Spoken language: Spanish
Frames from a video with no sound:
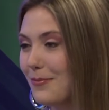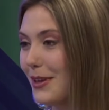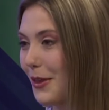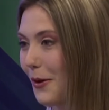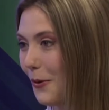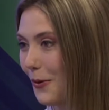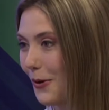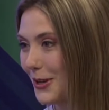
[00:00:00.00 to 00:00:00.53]

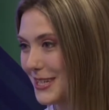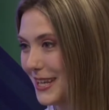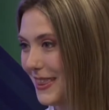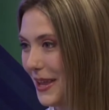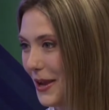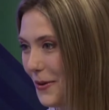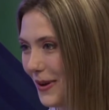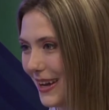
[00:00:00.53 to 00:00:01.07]
Nido
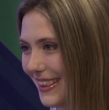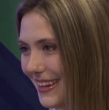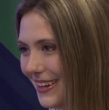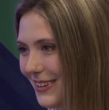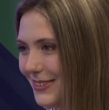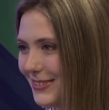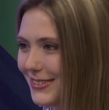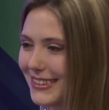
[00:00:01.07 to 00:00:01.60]

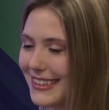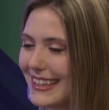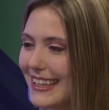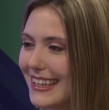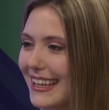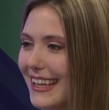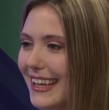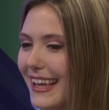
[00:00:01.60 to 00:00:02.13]
1,84.
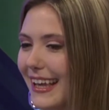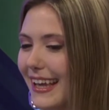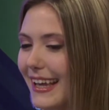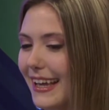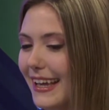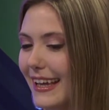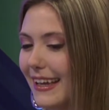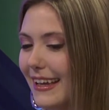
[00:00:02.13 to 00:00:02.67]

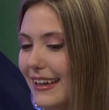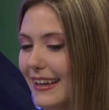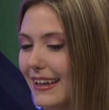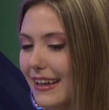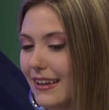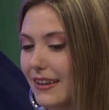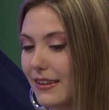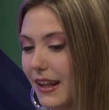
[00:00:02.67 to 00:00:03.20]

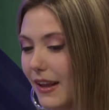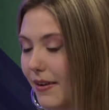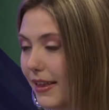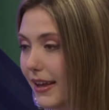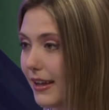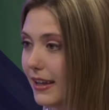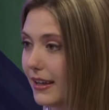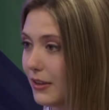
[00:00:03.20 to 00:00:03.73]
Eh, la
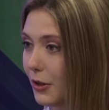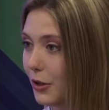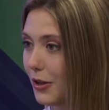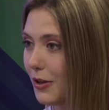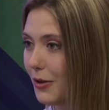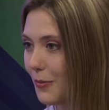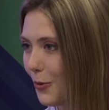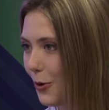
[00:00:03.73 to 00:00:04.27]
verdad que
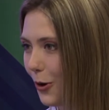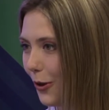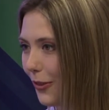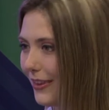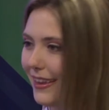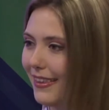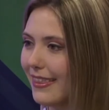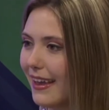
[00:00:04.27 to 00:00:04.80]
estoy muy
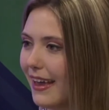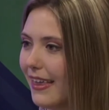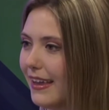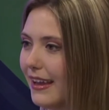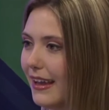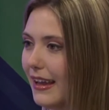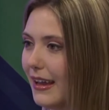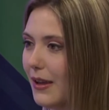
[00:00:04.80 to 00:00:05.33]
contenta
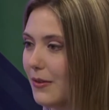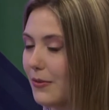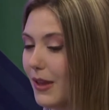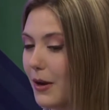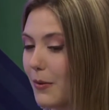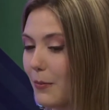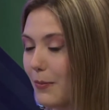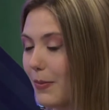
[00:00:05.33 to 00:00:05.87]
de
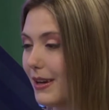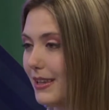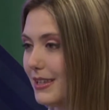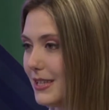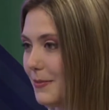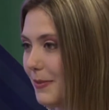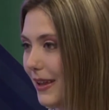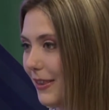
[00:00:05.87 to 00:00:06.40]
estar
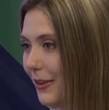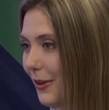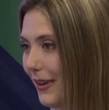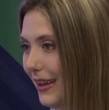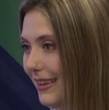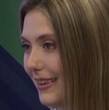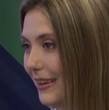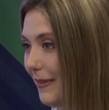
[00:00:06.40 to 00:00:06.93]
participando
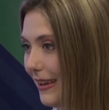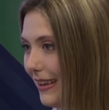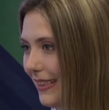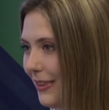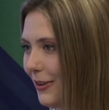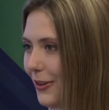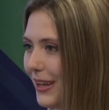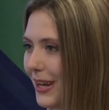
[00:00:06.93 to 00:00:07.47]
de este
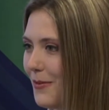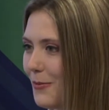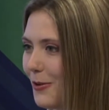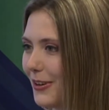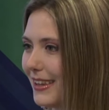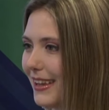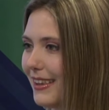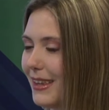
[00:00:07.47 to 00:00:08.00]
evento tan
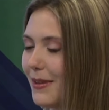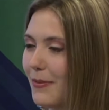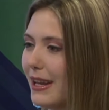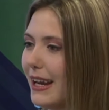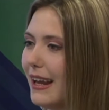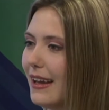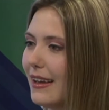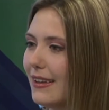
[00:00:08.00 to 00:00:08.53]
importante
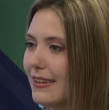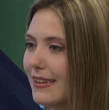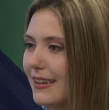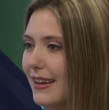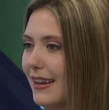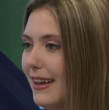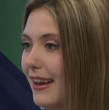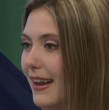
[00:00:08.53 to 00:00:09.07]
para
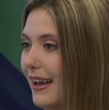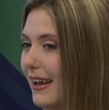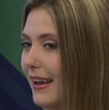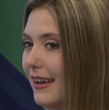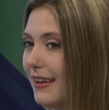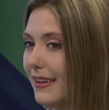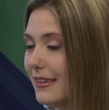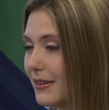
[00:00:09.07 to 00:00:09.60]

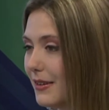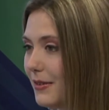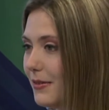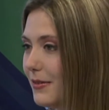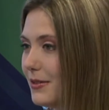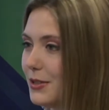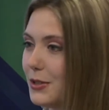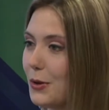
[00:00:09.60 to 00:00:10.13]
la
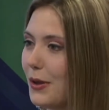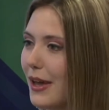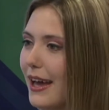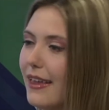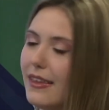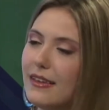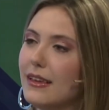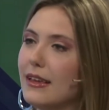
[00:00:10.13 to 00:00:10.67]

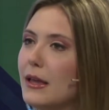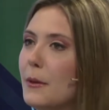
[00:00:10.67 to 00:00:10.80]
ciudad.